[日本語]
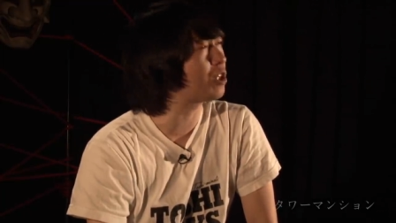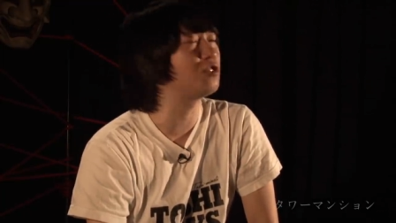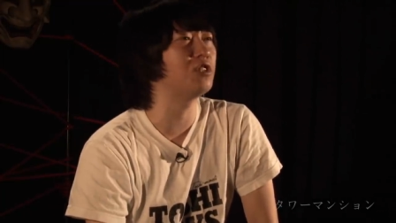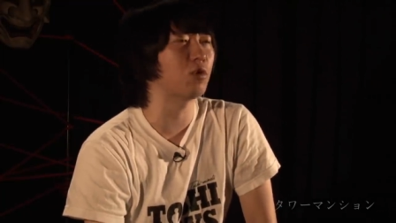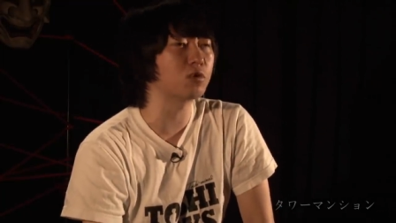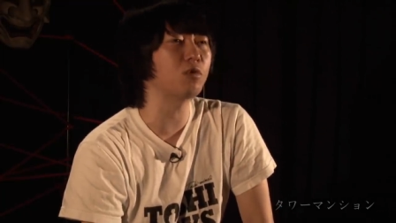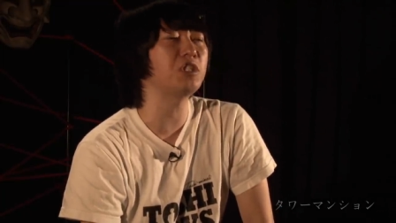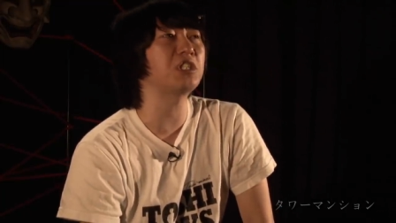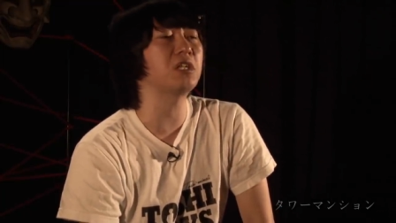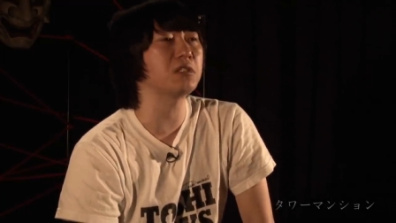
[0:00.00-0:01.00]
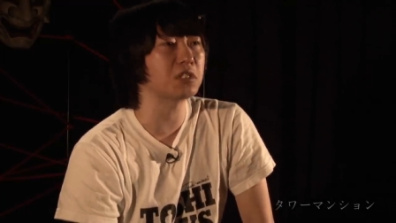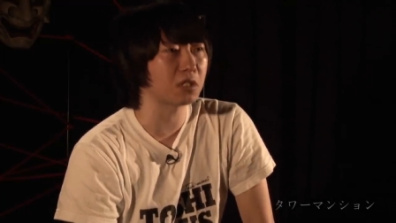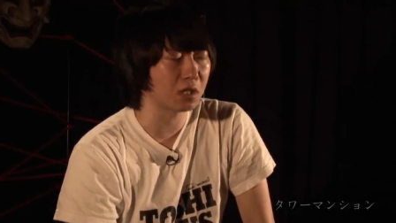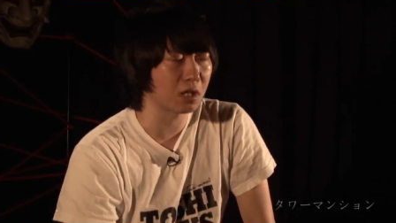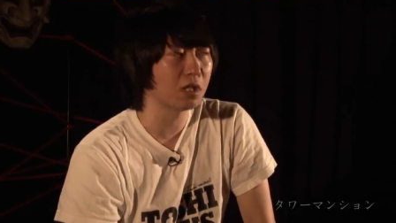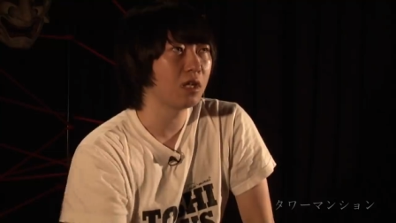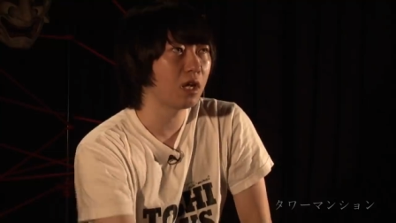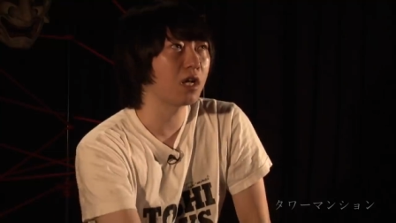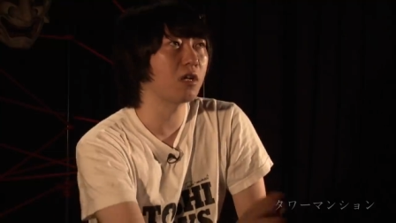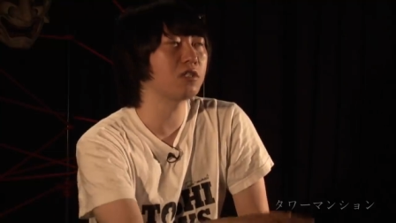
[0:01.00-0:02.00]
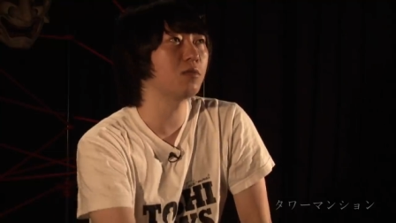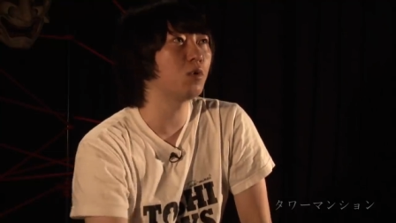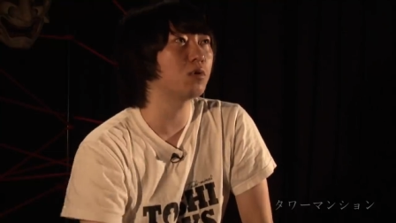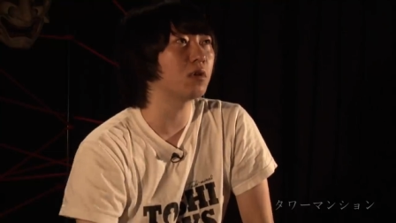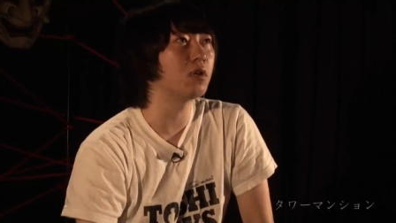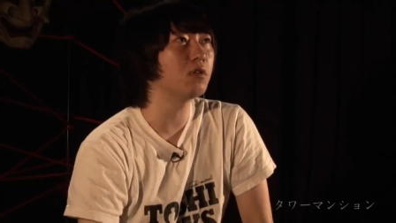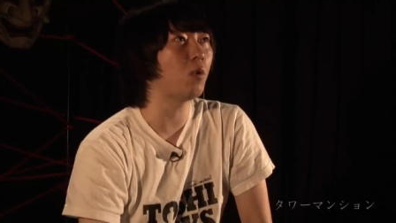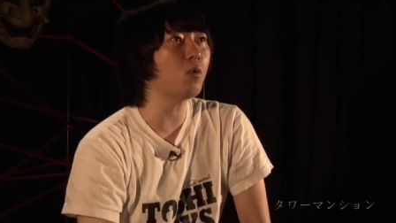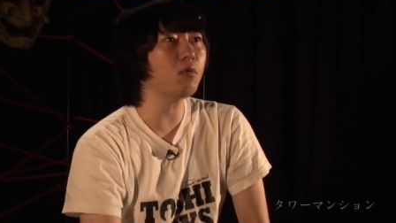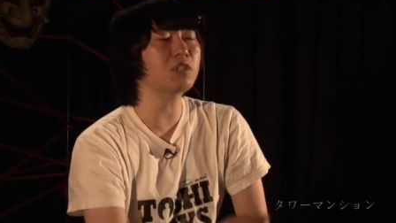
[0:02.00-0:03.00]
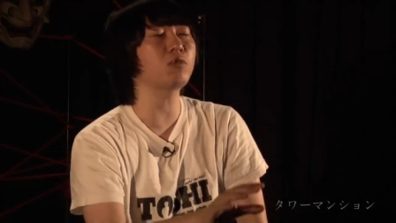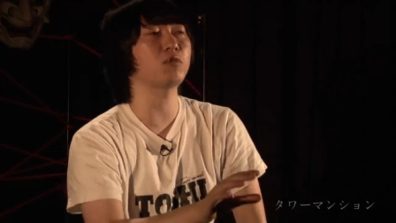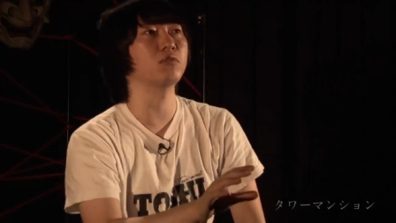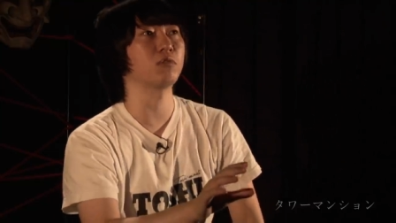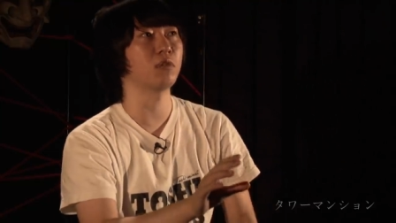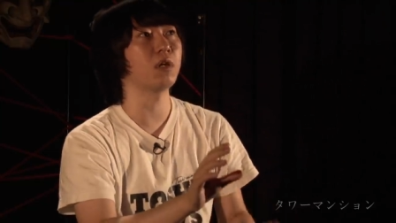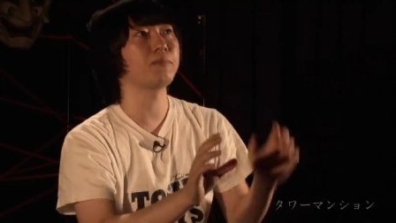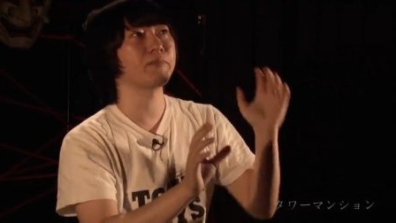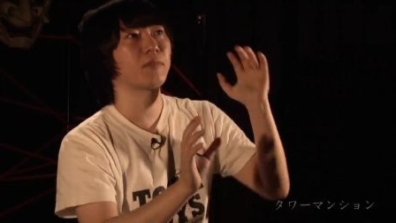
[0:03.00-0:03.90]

か12時遅い時間でしたね、入らしてもうて、で同じこと言うんですよね。